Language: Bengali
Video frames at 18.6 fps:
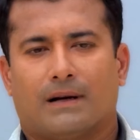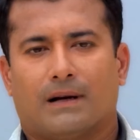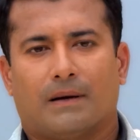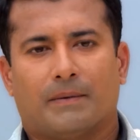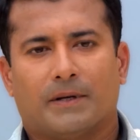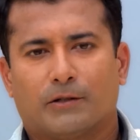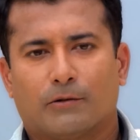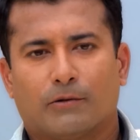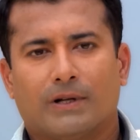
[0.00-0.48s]

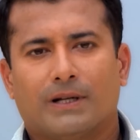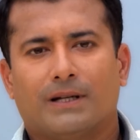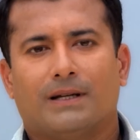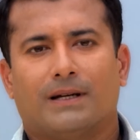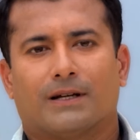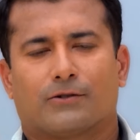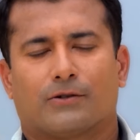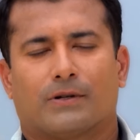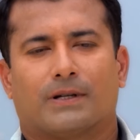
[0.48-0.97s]
আমি
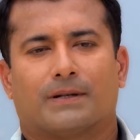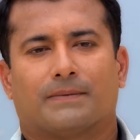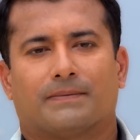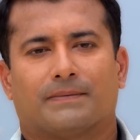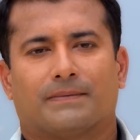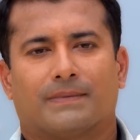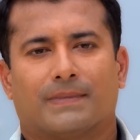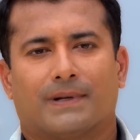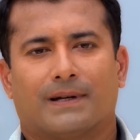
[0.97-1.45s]
তুলিনি আসলে
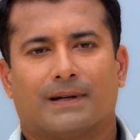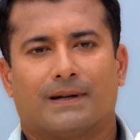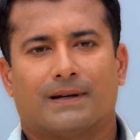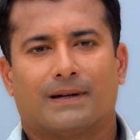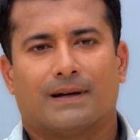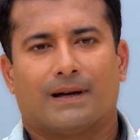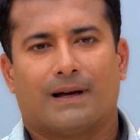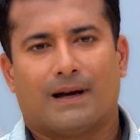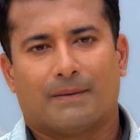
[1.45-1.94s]

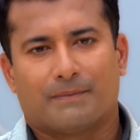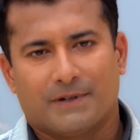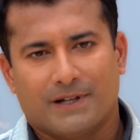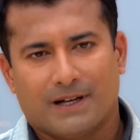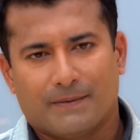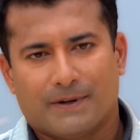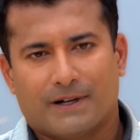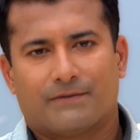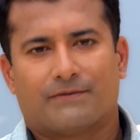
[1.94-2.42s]
আপনি
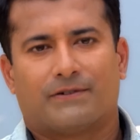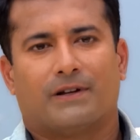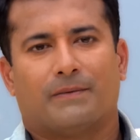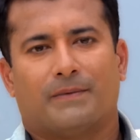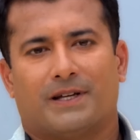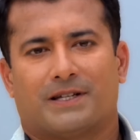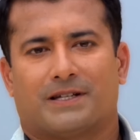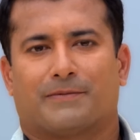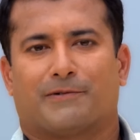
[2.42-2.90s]
আমার
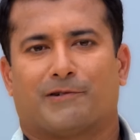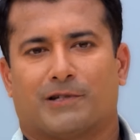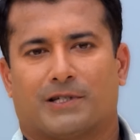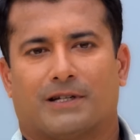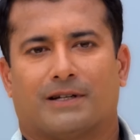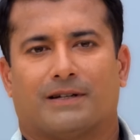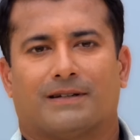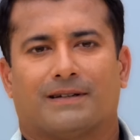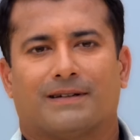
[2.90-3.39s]
ফ্রেমে এসে
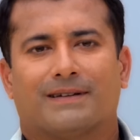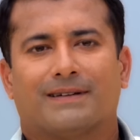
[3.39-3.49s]
পড়েছিলেন